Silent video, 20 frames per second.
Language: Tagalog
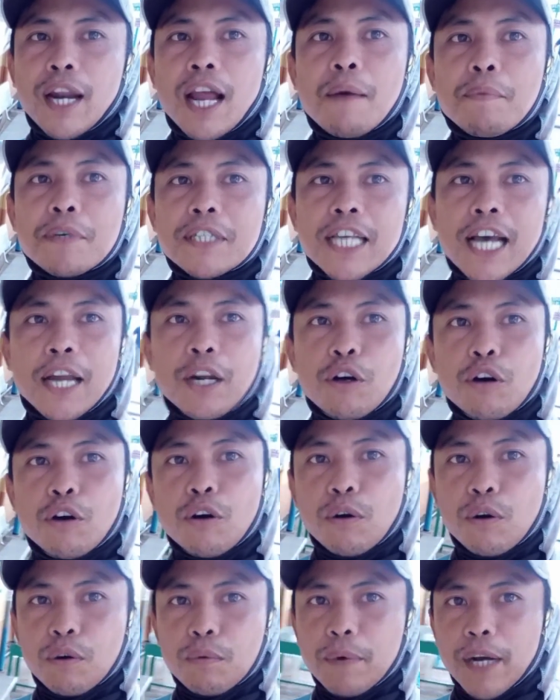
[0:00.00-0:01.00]

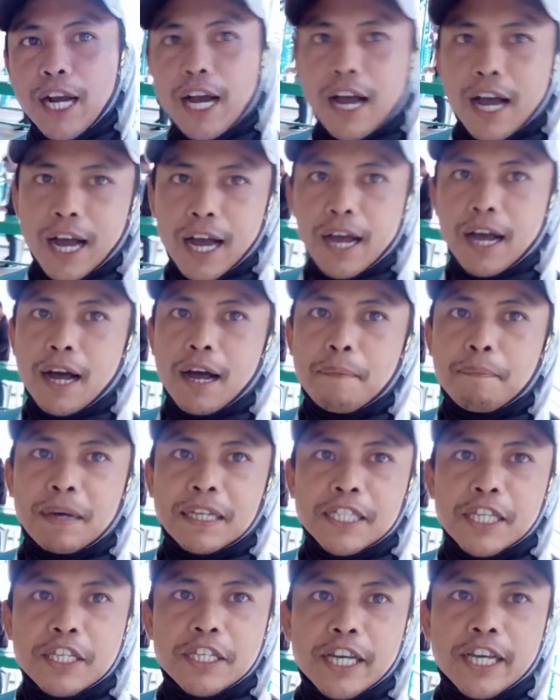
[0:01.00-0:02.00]
masyadong mga
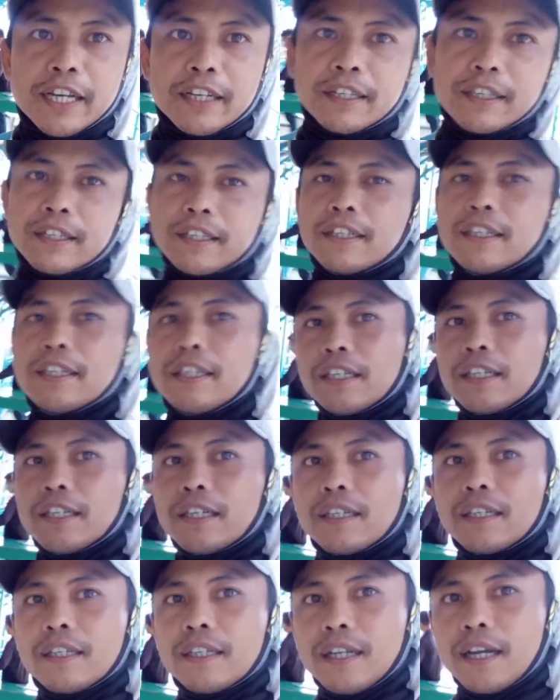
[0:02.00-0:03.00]
passenger.
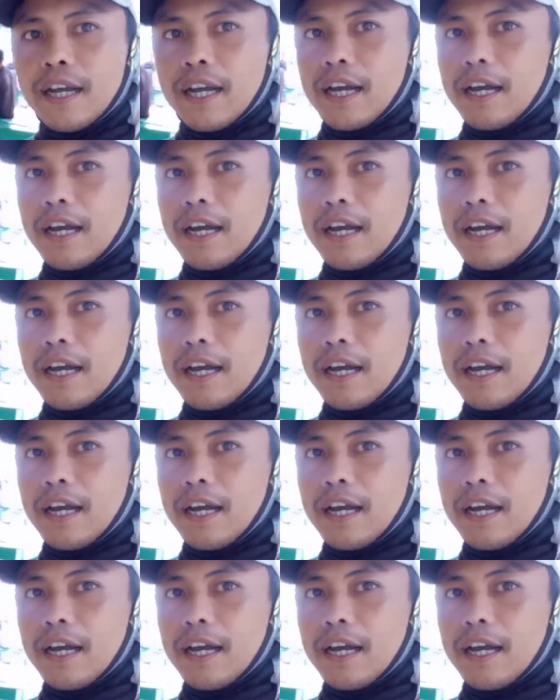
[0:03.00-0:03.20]
Ah,